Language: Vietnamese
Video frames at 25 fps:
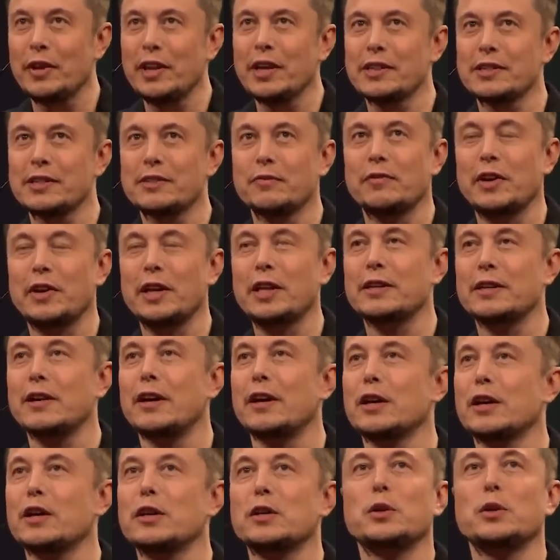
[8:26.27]
đã phát triển
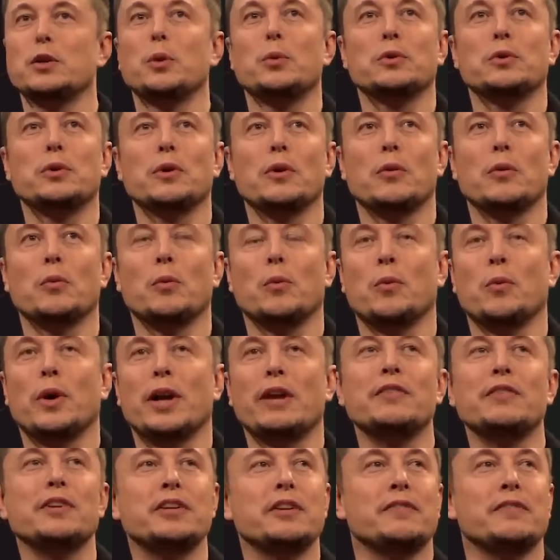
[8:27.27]
với một tốc độ chóng
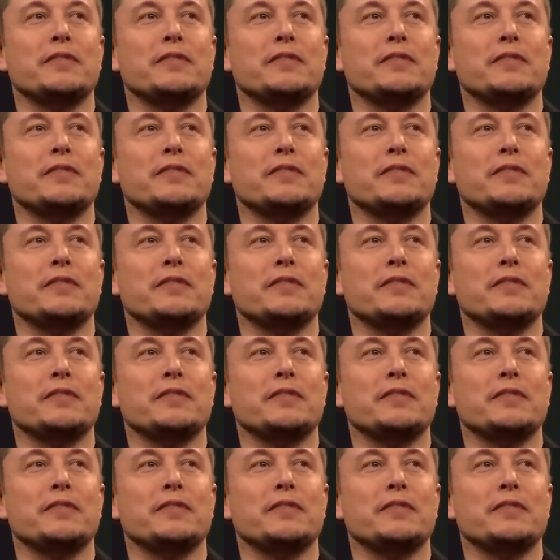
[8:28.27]
mặt.